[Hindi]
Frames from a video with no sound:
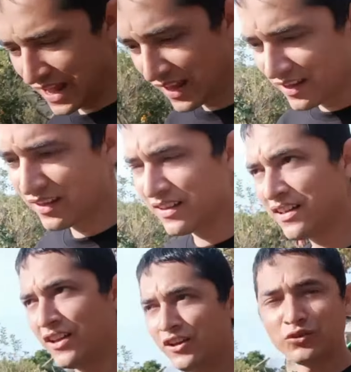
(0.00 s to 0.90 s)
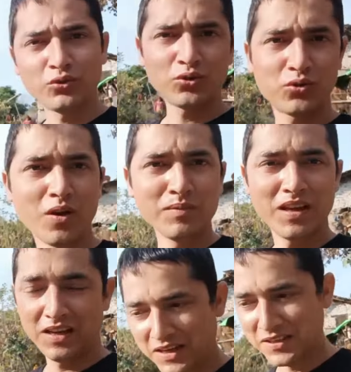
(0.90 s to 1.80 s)
ले तो दोस्तों हम
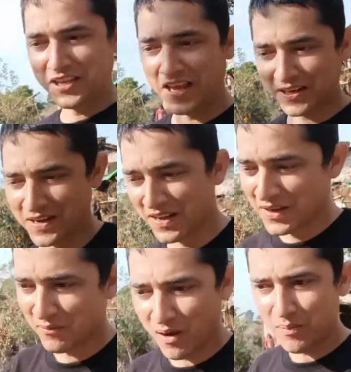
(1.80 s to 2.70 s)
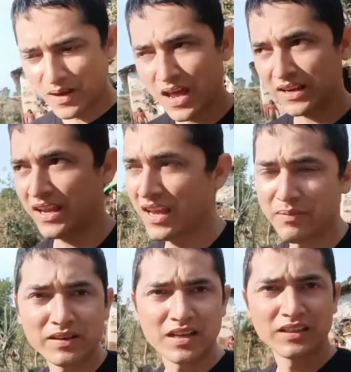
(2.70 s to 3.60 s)
जा रहे हैं सिर वहाँ पर आ रखा है
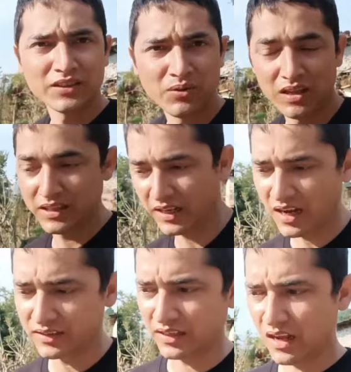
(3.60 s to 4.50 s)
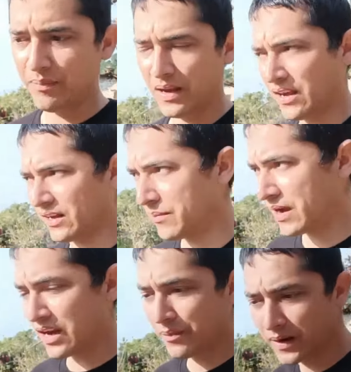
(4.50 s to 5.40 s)
एक बार चाहते थोड़ा देख के आते कहाँ पर आ रखा है
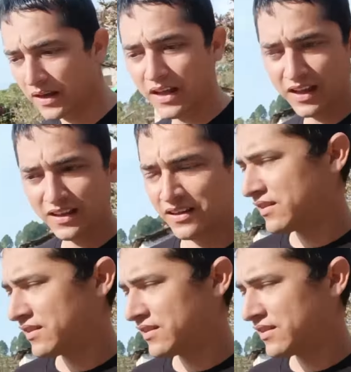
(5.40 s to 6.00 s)
भगाना पड़ेगा